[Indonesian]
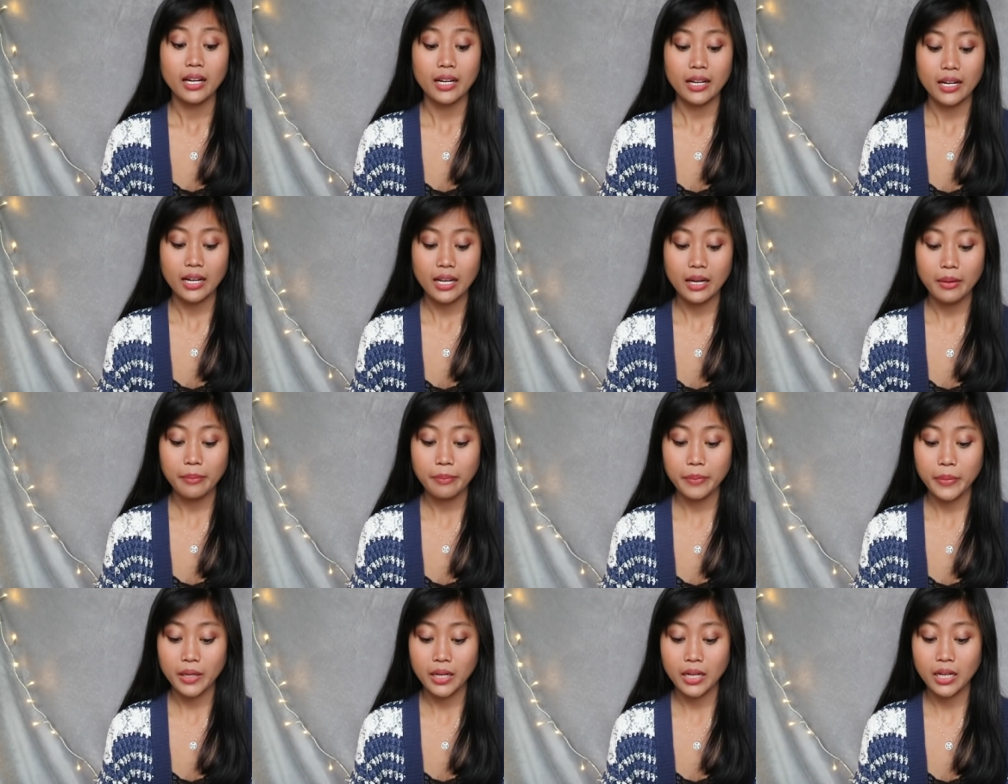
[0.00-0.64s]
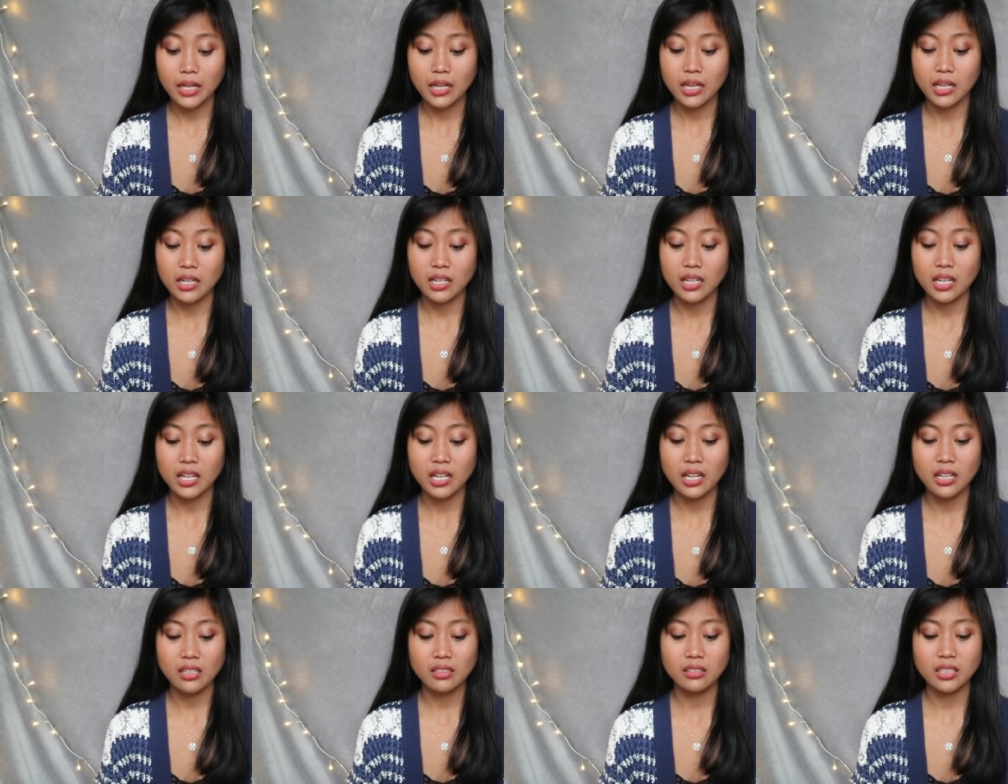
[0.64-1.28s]
karena apa
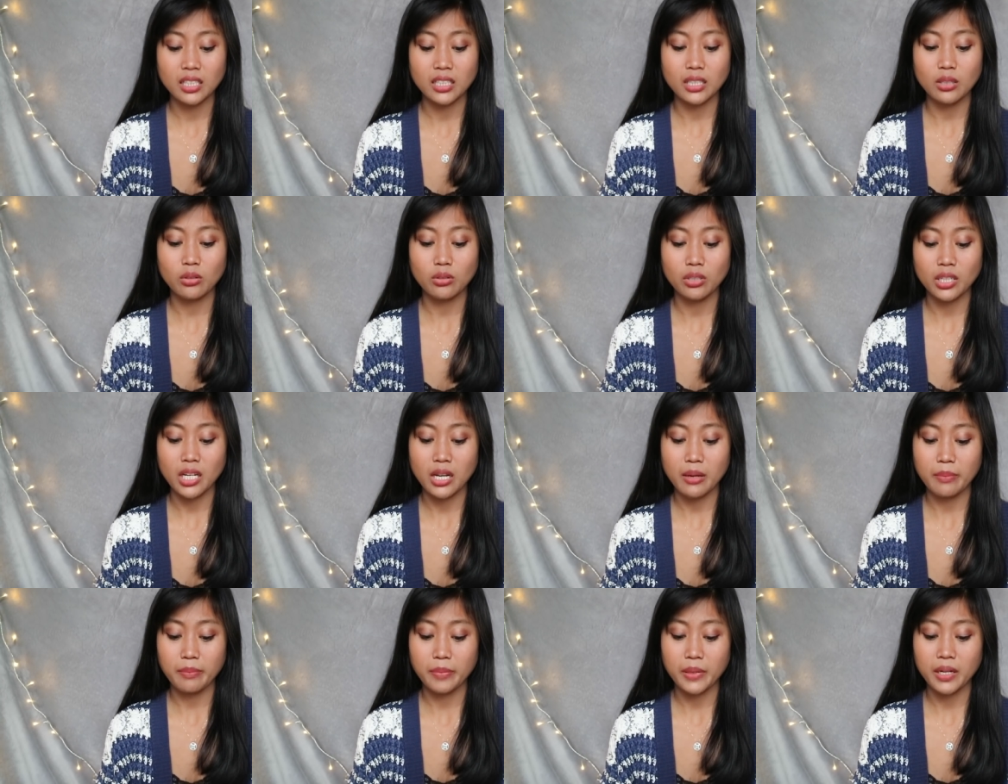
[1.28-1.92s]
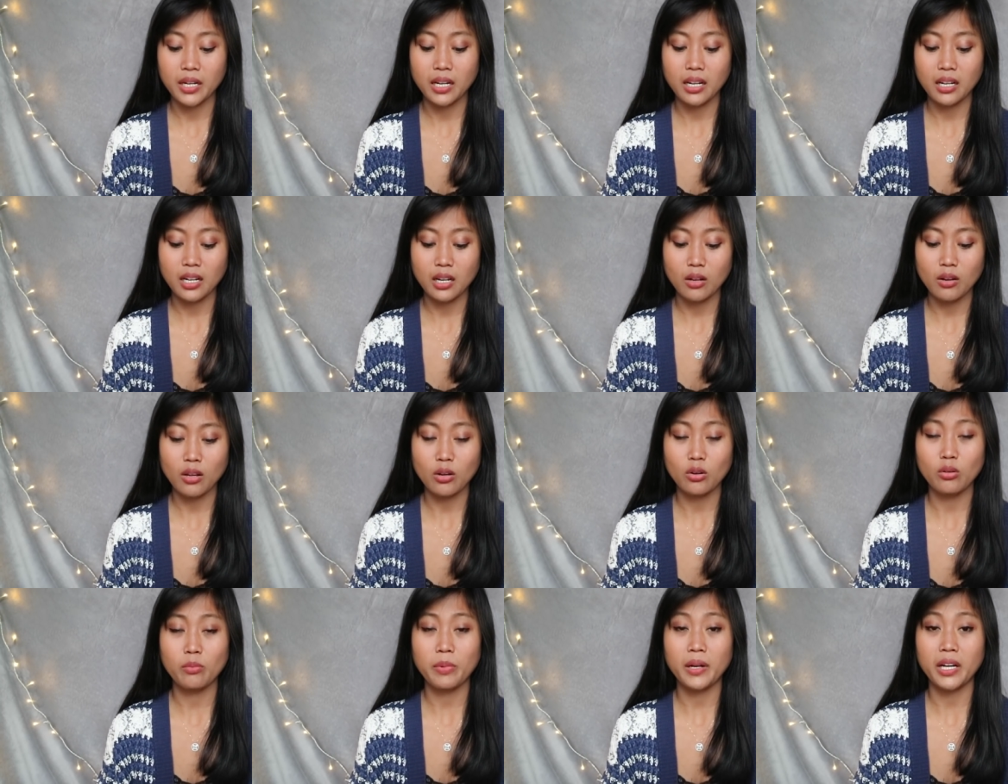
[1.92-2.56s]
karena nggak tahu kenapa
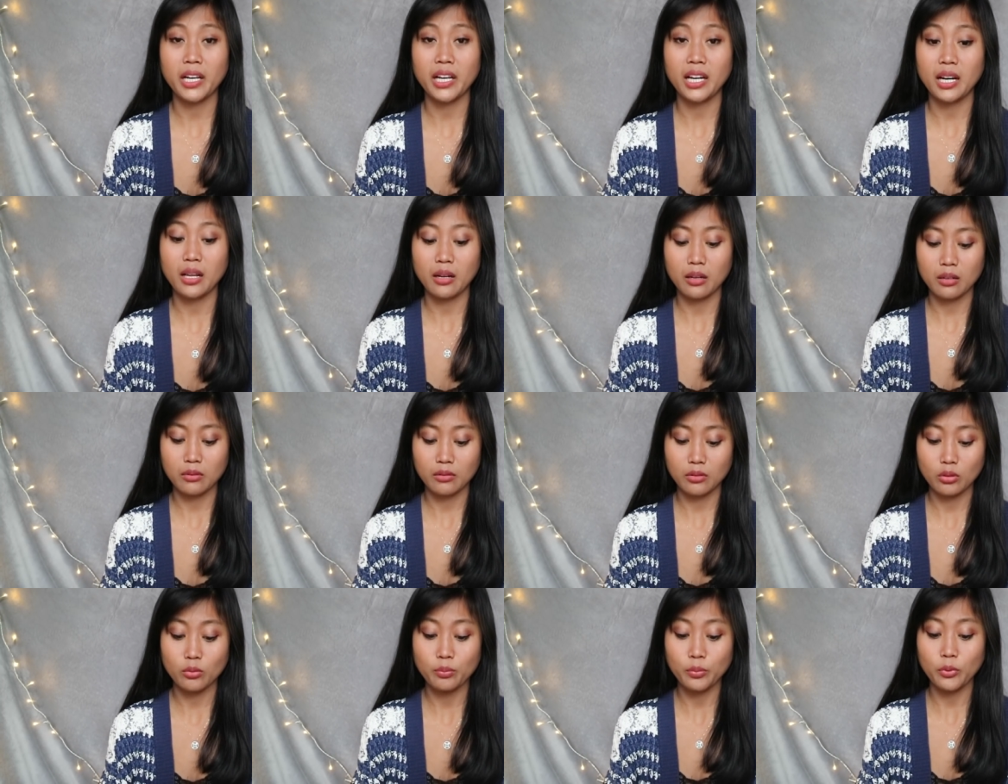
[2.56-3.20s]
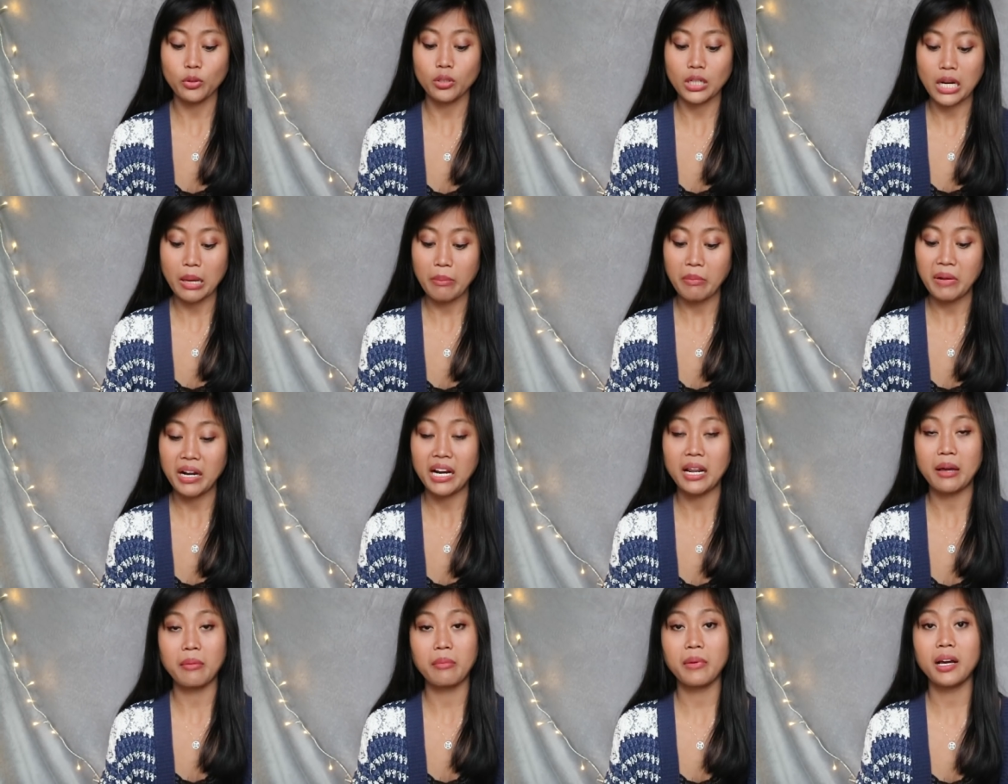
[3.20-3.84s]
kalau aku pakai kupluk
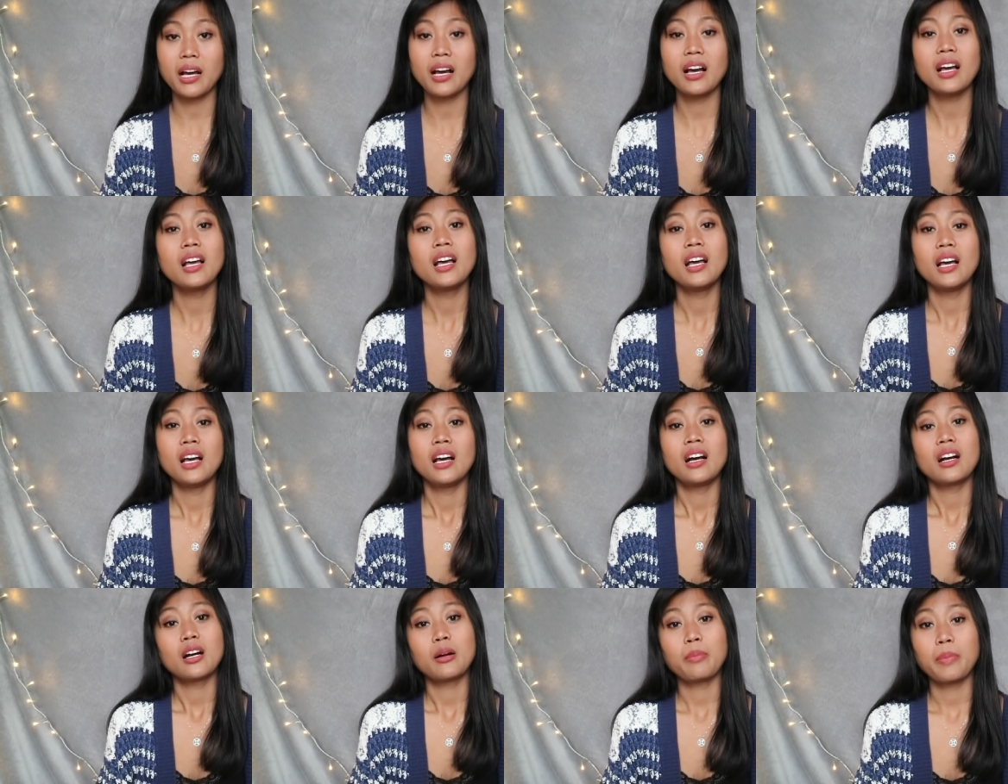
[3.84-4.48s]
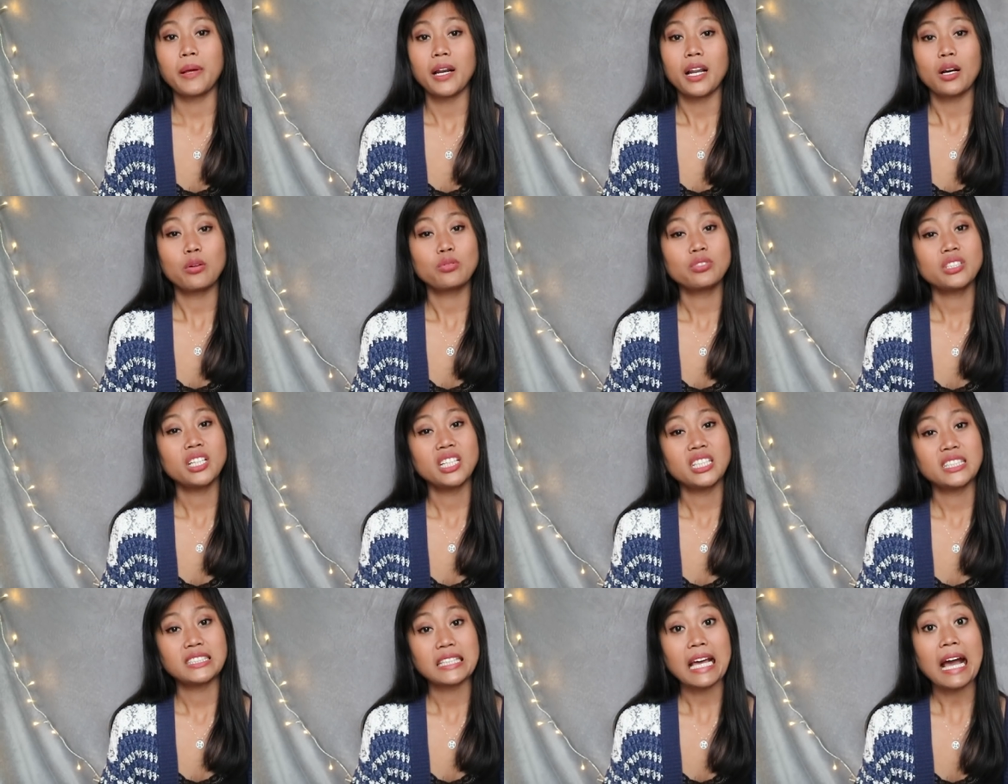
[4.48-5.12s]
lama-lama
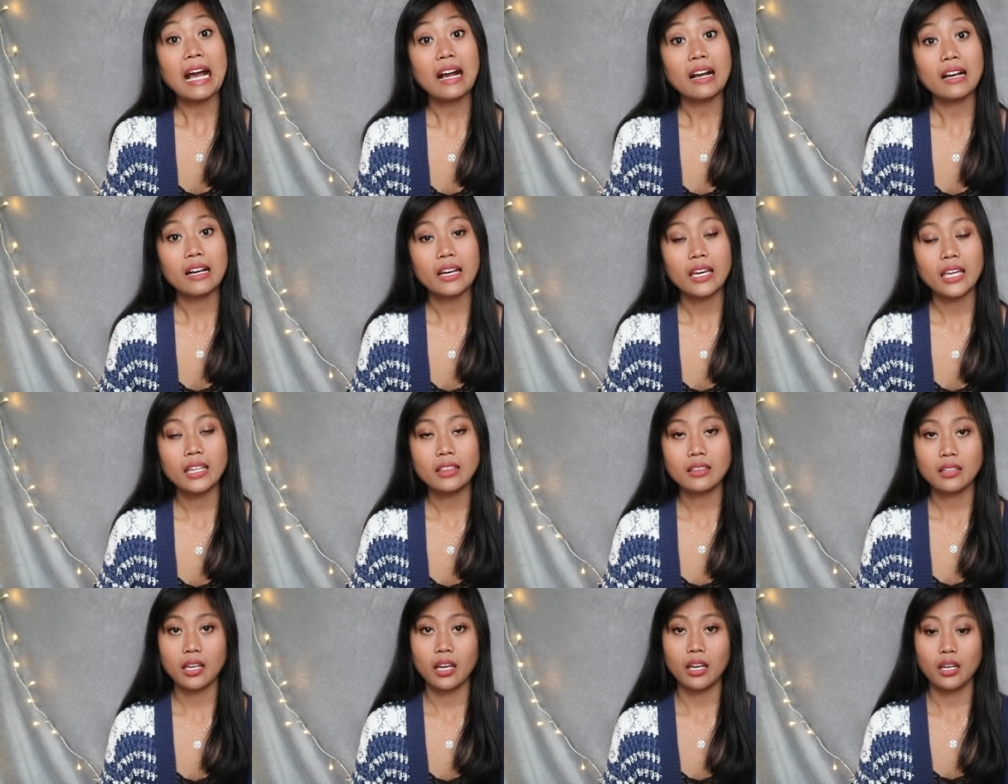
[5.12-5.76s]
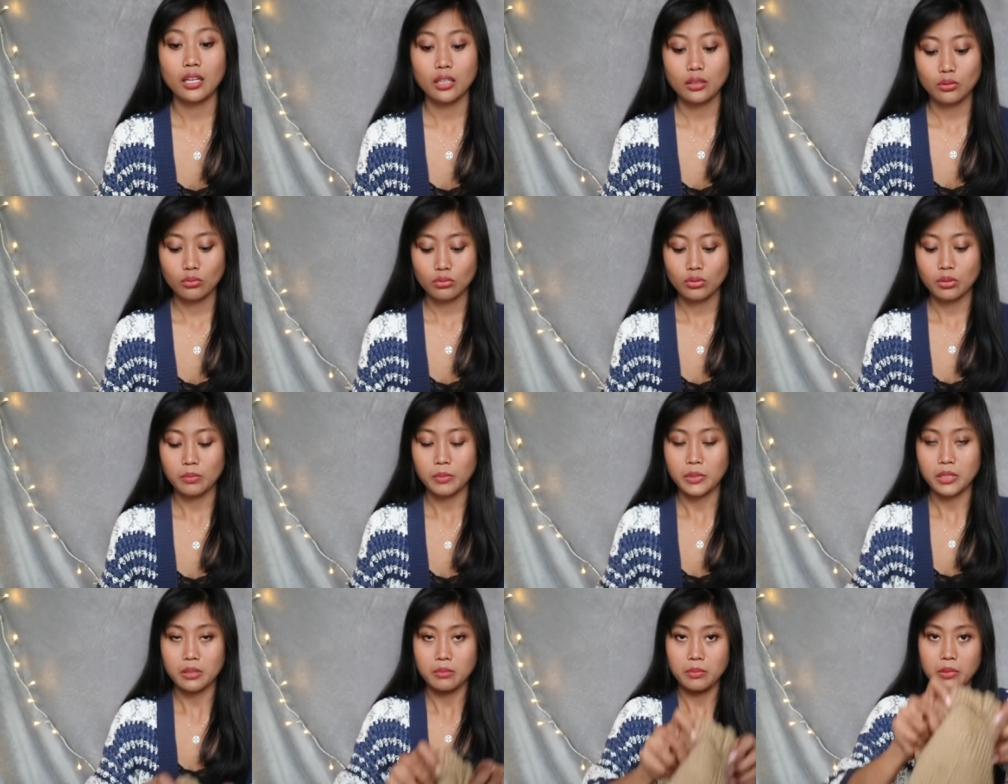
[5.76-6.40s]
kepalaku jadi sakit kayak gitu
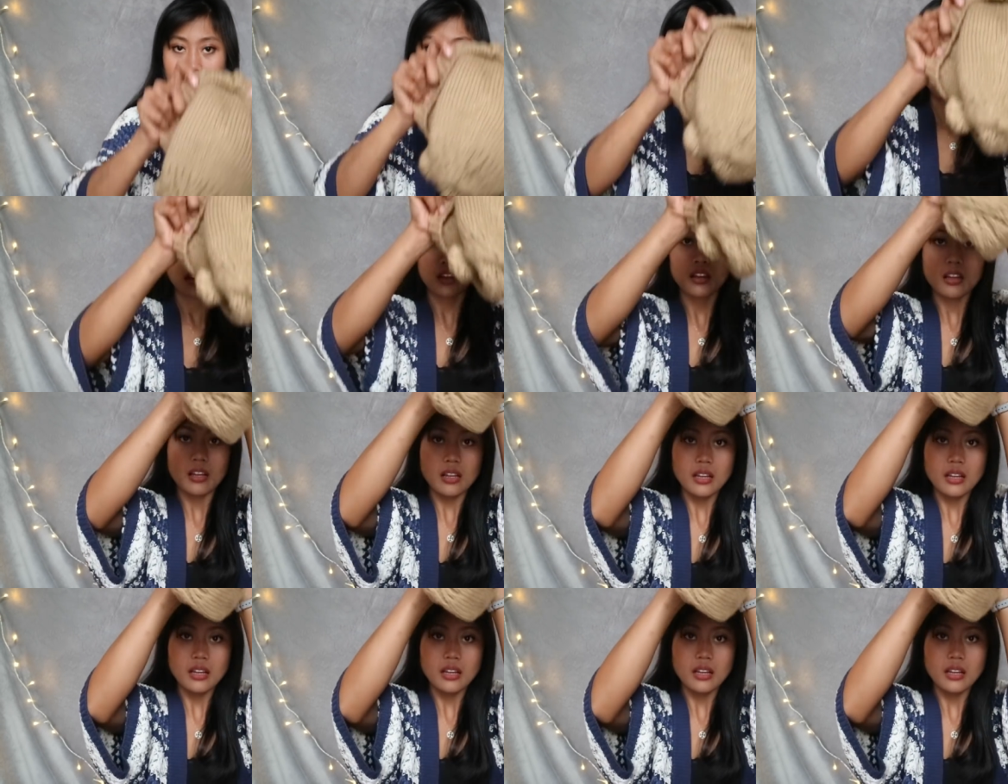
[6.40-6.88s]
teman-teman